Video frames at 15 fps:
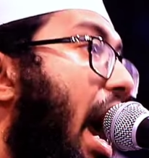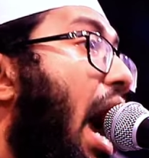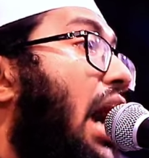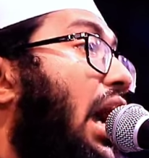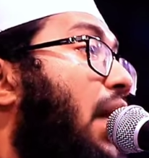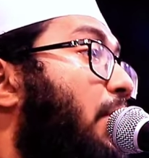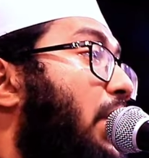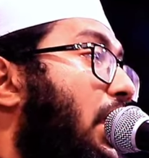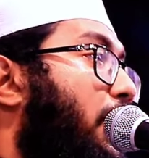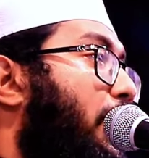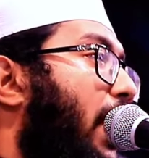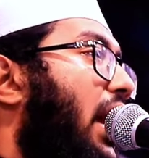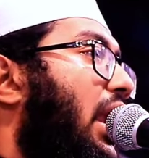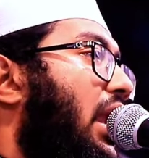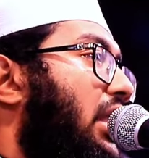আগামীর
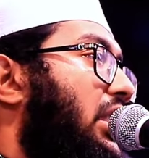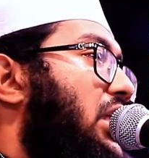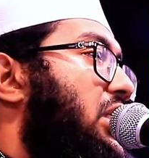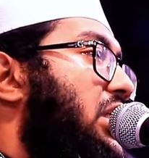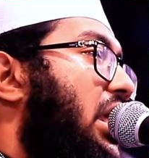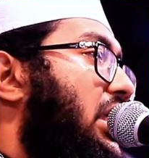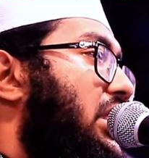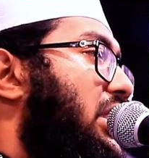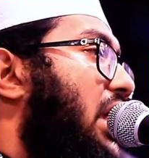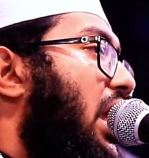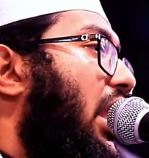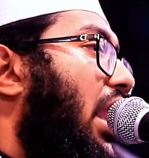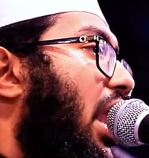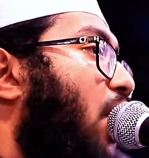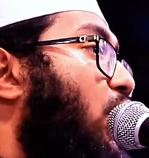বাংলাদেশ
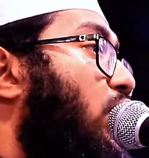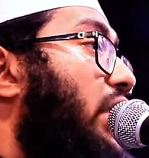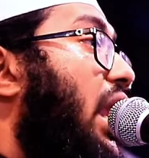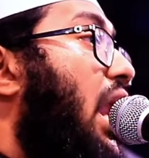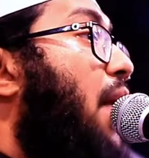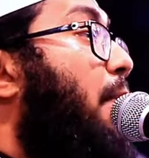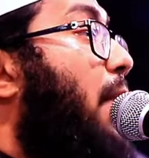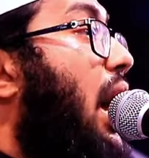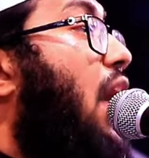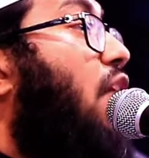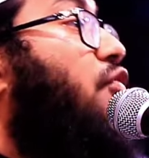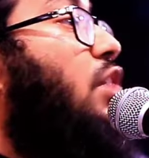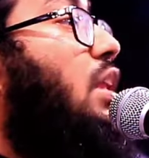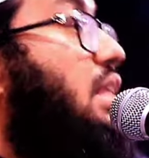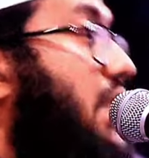ইনশাআল্লাহ তালা
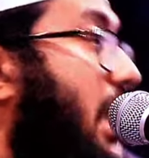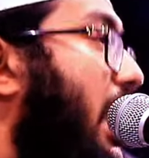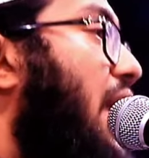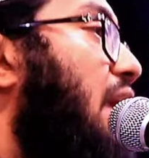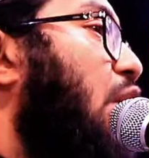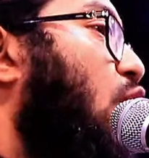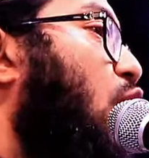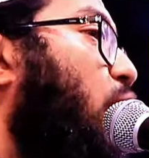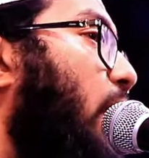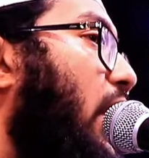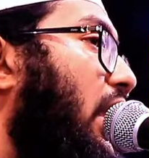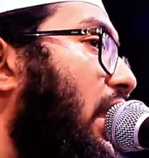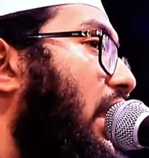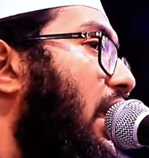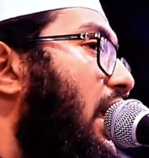মাহফিল যারাই
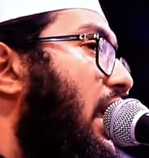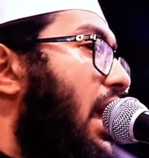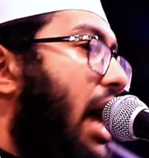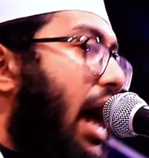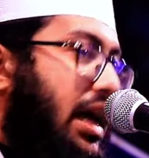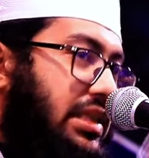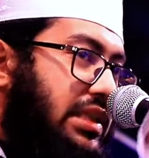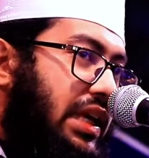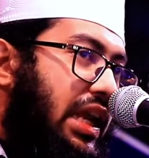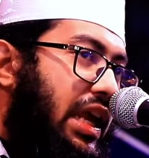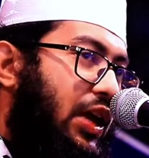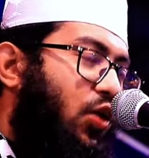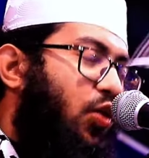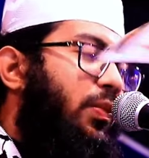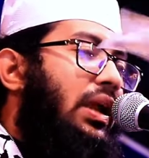করবেন আজকের
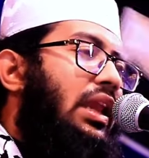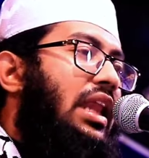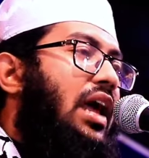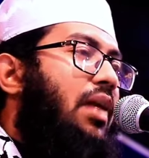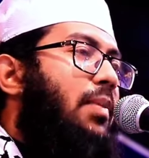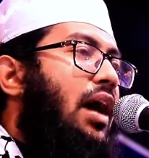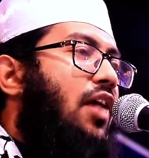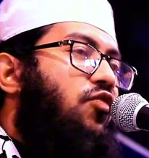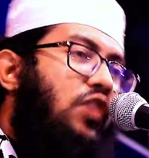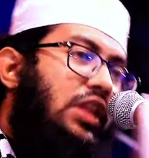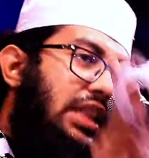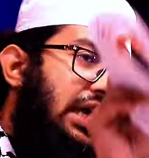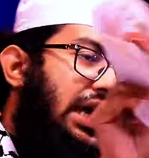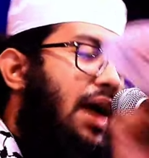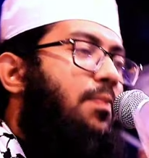এই কুমিল্লার মাহফিল
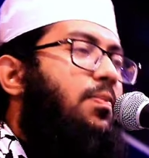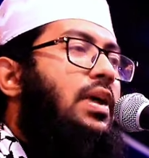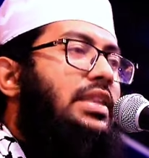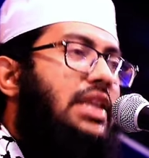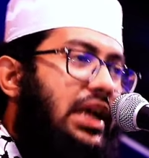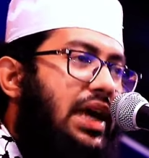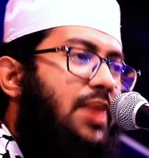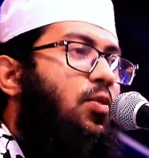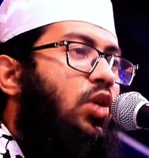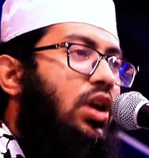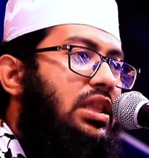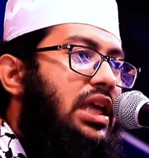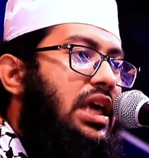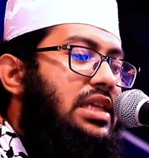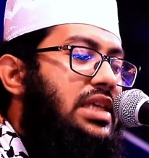থেকে আপনাদেরকে বলে
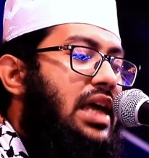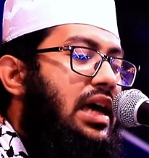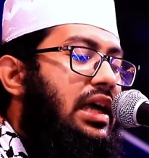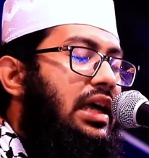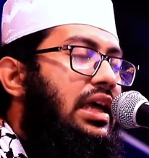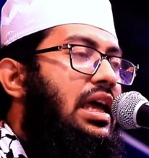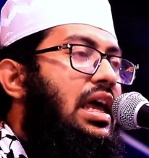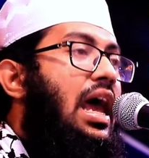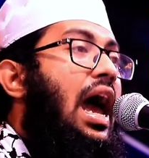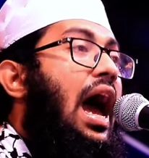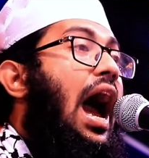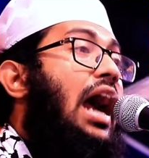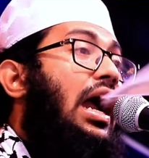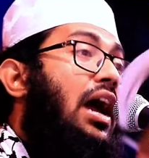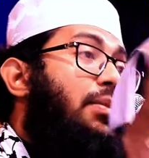দিয়ে যাই
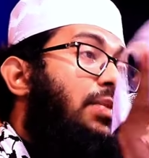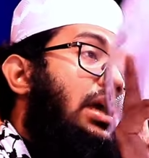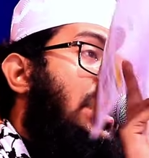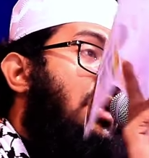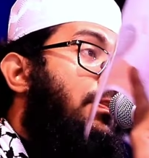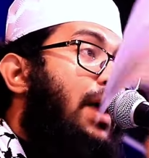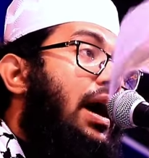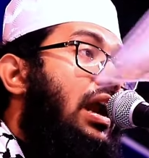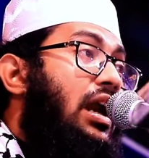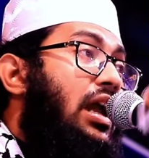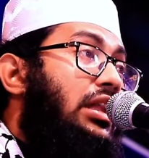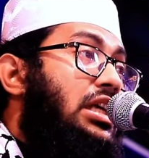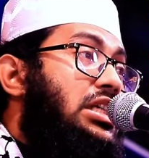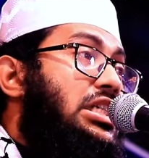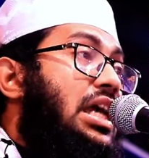আগামীর
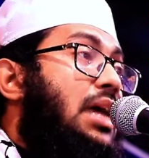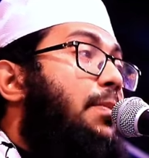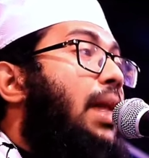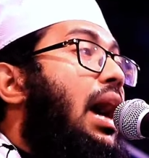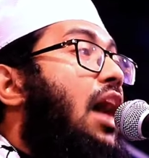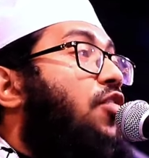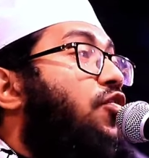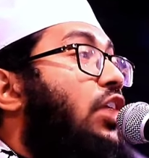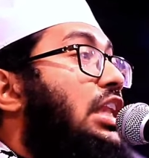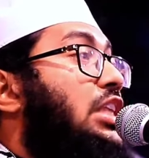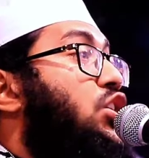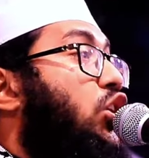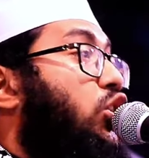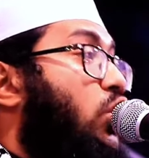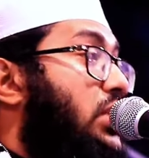বাংলাদেশে মাহফিল
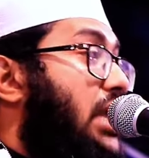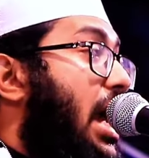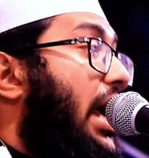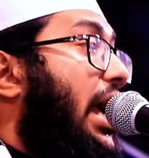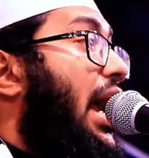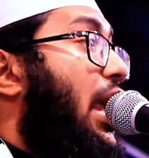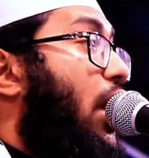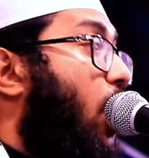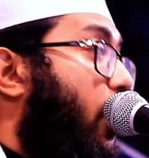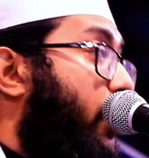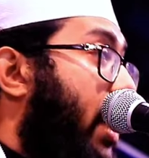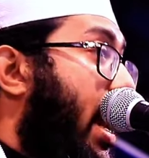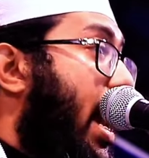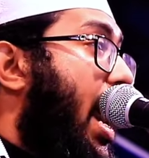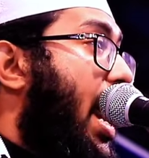যত জায়গায়
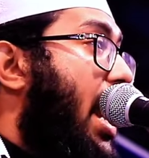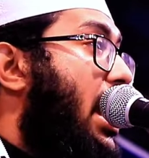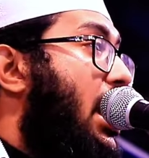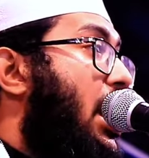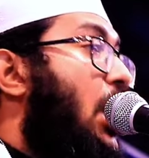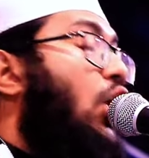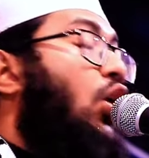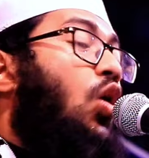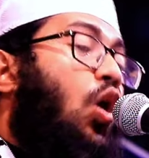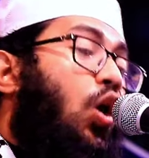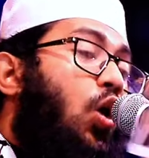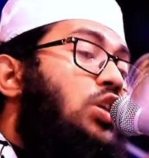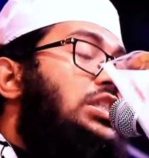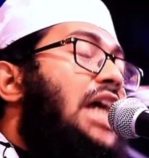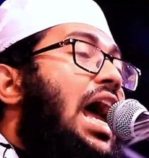হবে
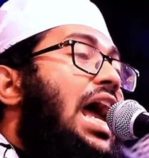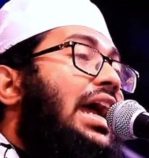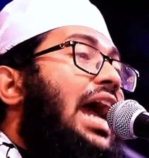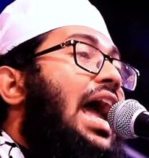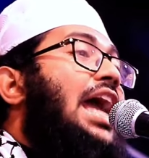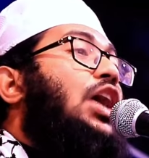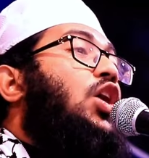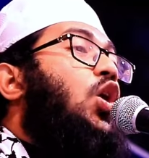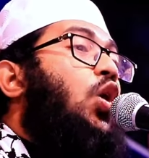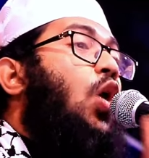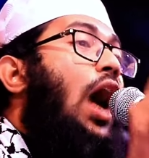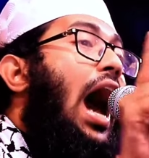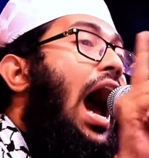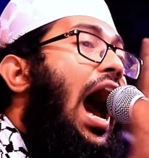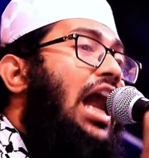কোনো জায়গায় কোনো
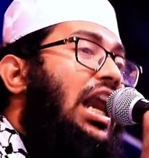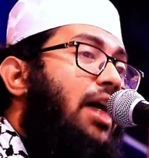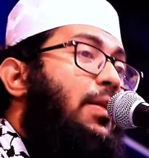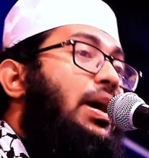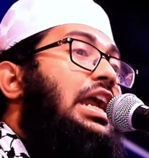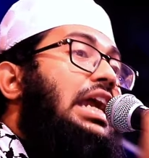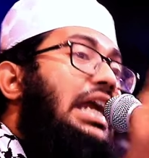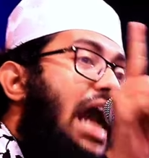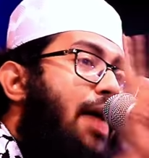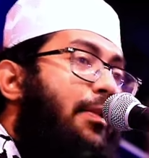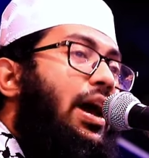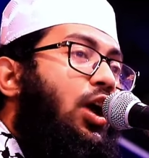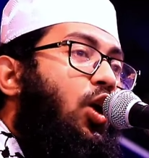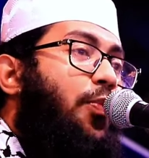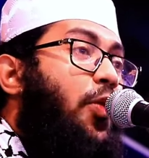আলেমের
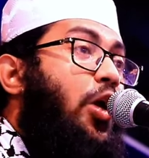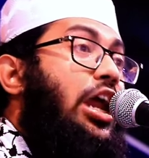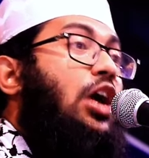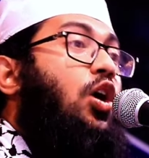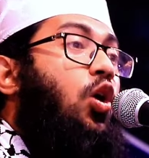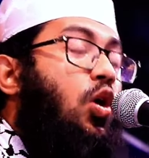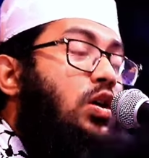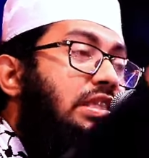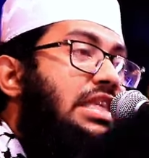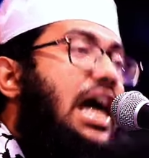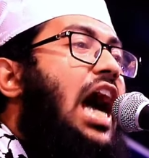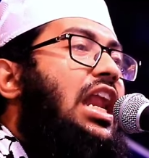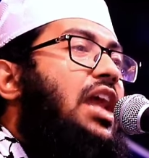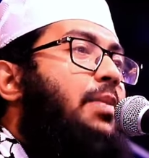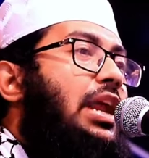নামের উপরে কোনো
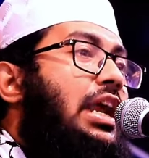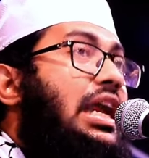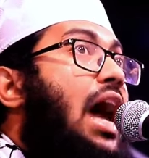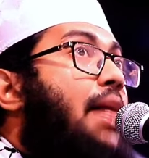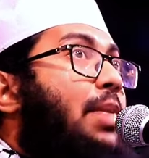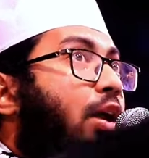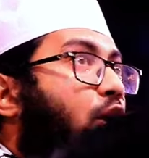জালেমের নাম আর